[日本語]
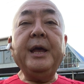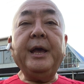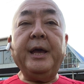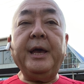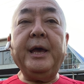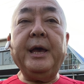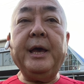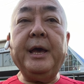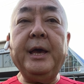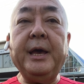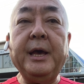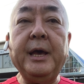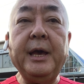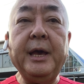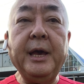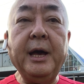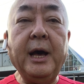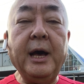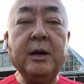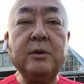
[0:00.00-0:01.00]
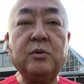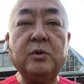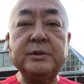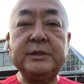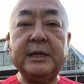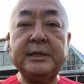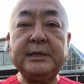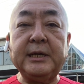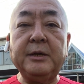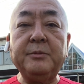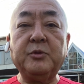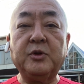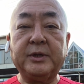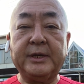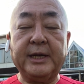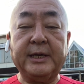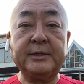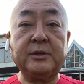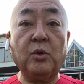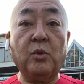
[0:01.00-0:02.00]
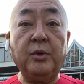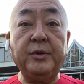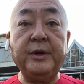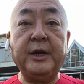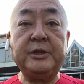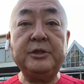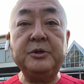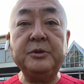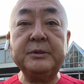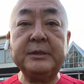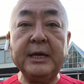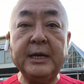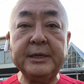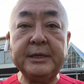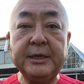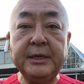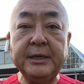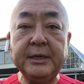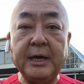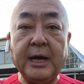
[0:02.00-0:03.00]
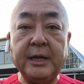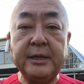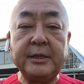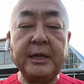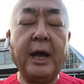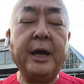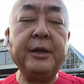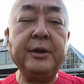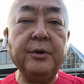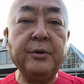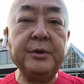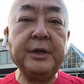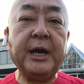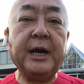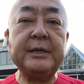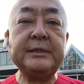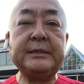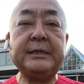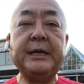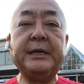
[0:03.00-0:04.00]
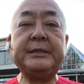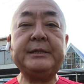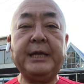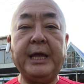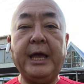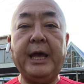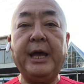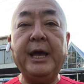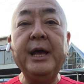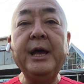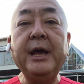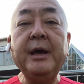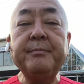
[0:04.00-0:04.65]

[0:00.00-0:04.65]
えー、発酵させるものがそこには乳酸菌が大量に発生して、